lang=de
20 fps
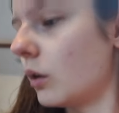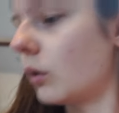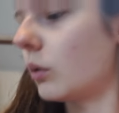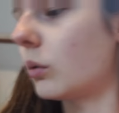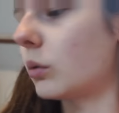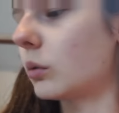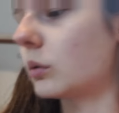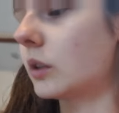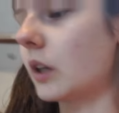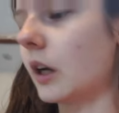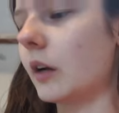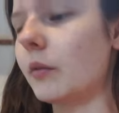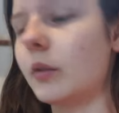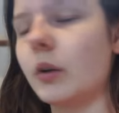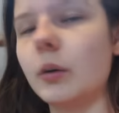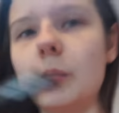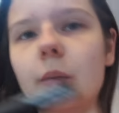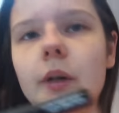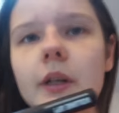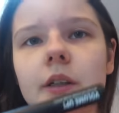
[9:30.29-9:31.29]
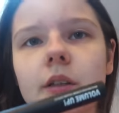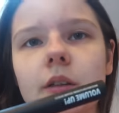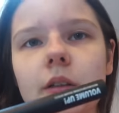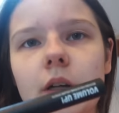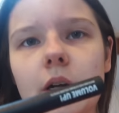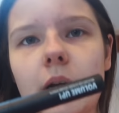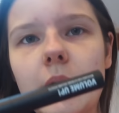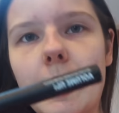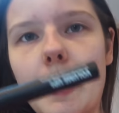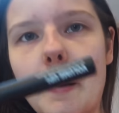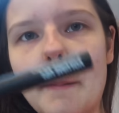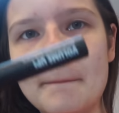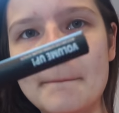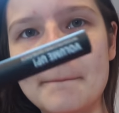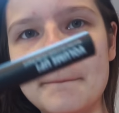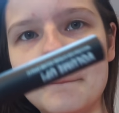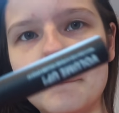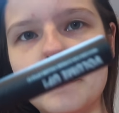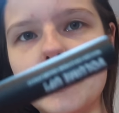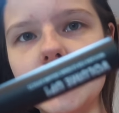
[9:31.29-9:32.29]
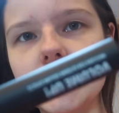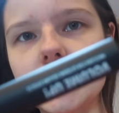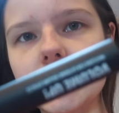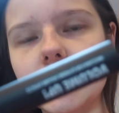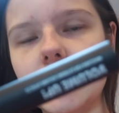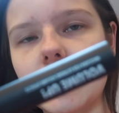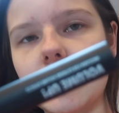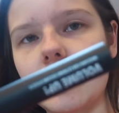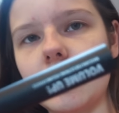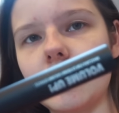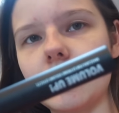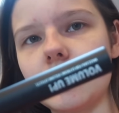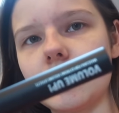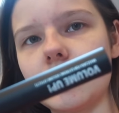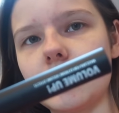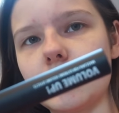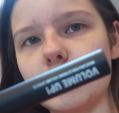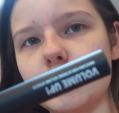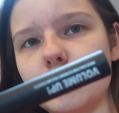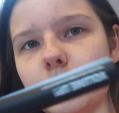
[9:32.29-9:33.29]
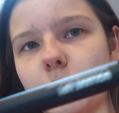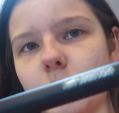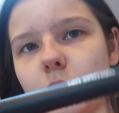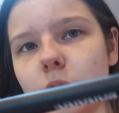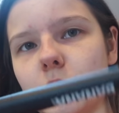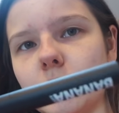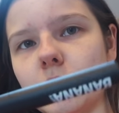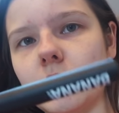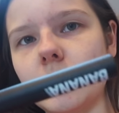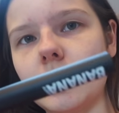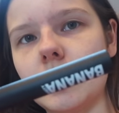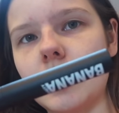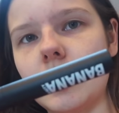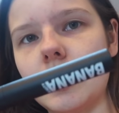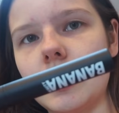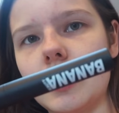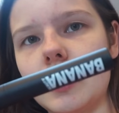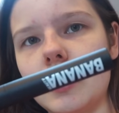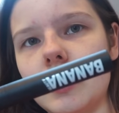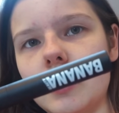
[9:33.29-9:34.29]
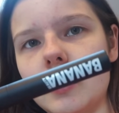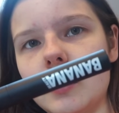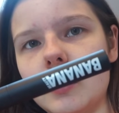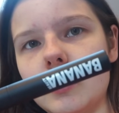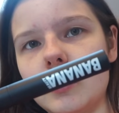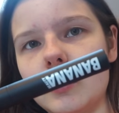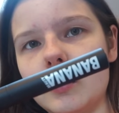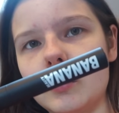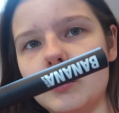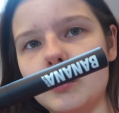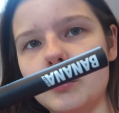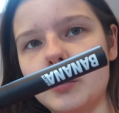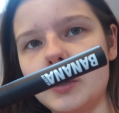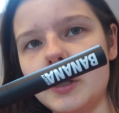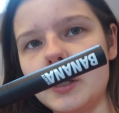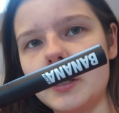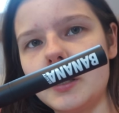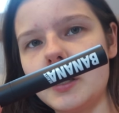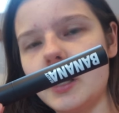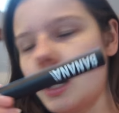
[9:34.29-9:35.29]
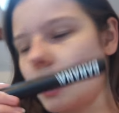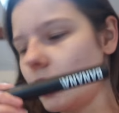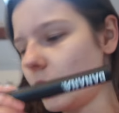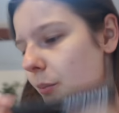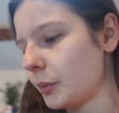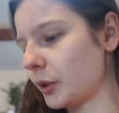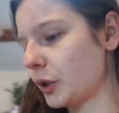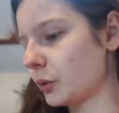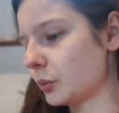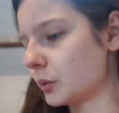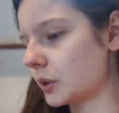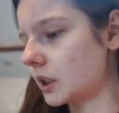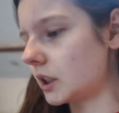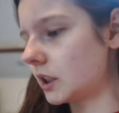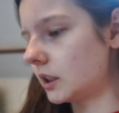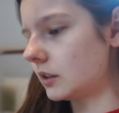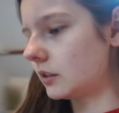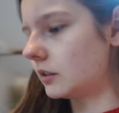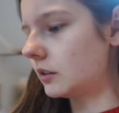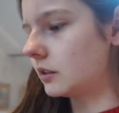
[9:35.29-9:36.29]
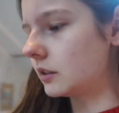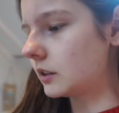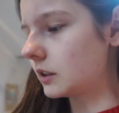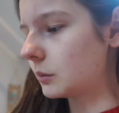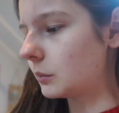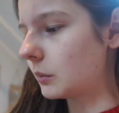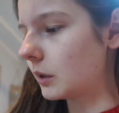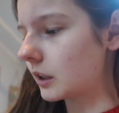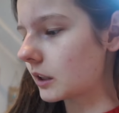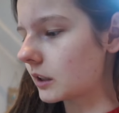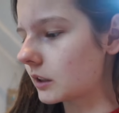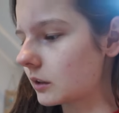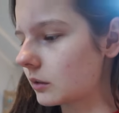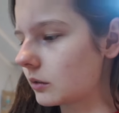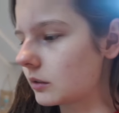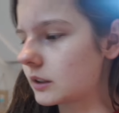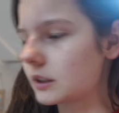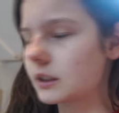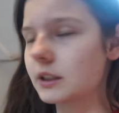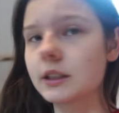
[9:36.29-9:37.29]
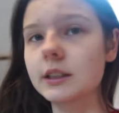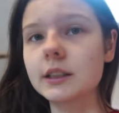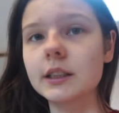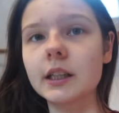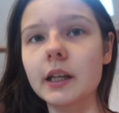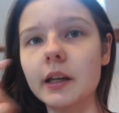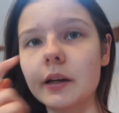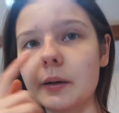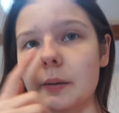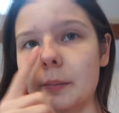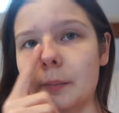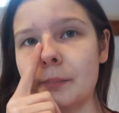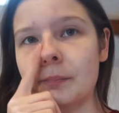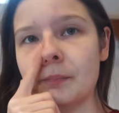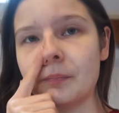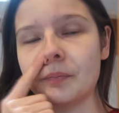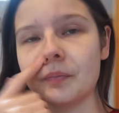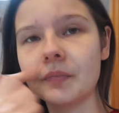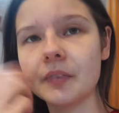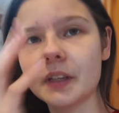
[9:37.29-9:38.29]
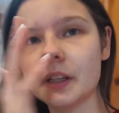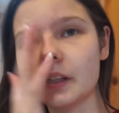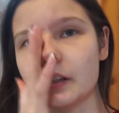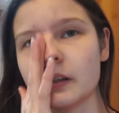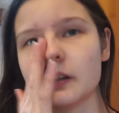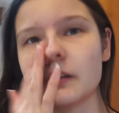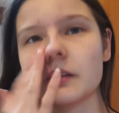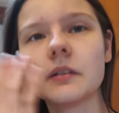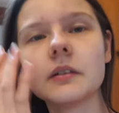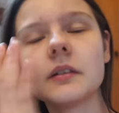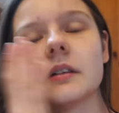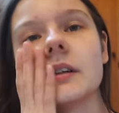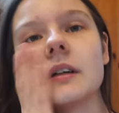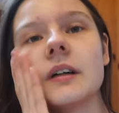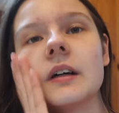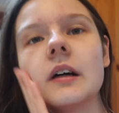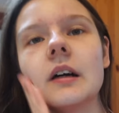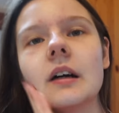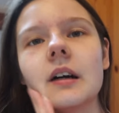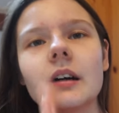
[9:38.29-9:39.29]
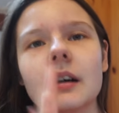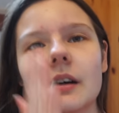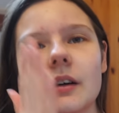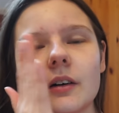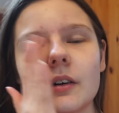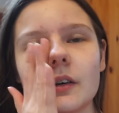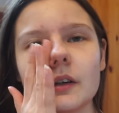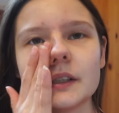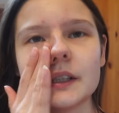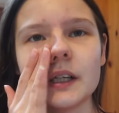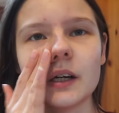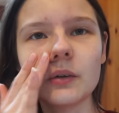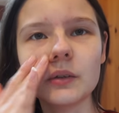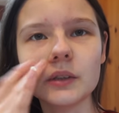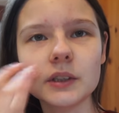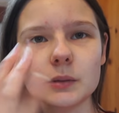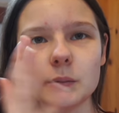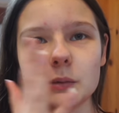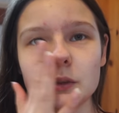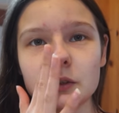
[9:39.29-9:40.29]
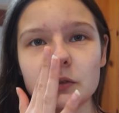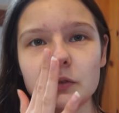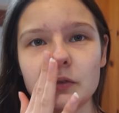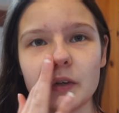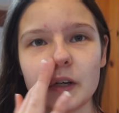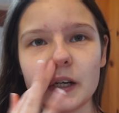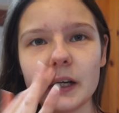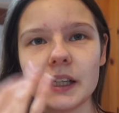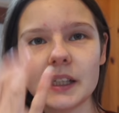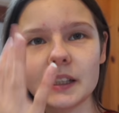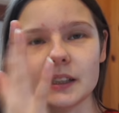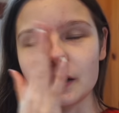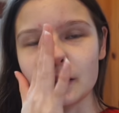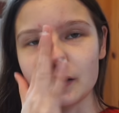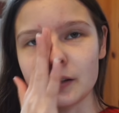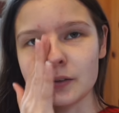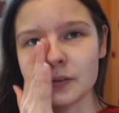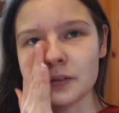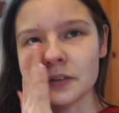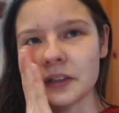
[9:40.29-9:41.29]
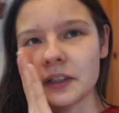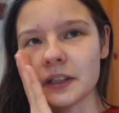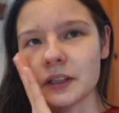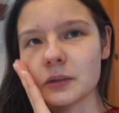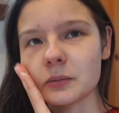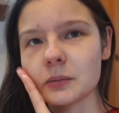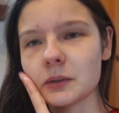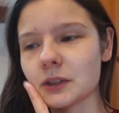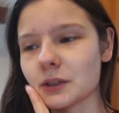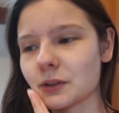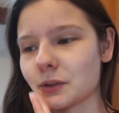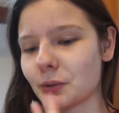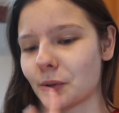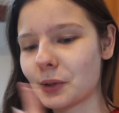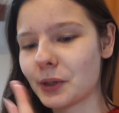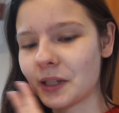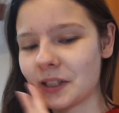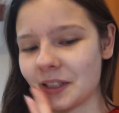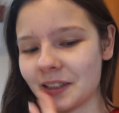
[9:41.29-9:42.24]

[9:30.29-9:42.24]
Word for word: Und einfach meine Mascara von Banana Beauty. Die mag ich auch sehr, sehr gern. Genau. Oh, die Haut ist immer so weich danach und riecht immer so gut.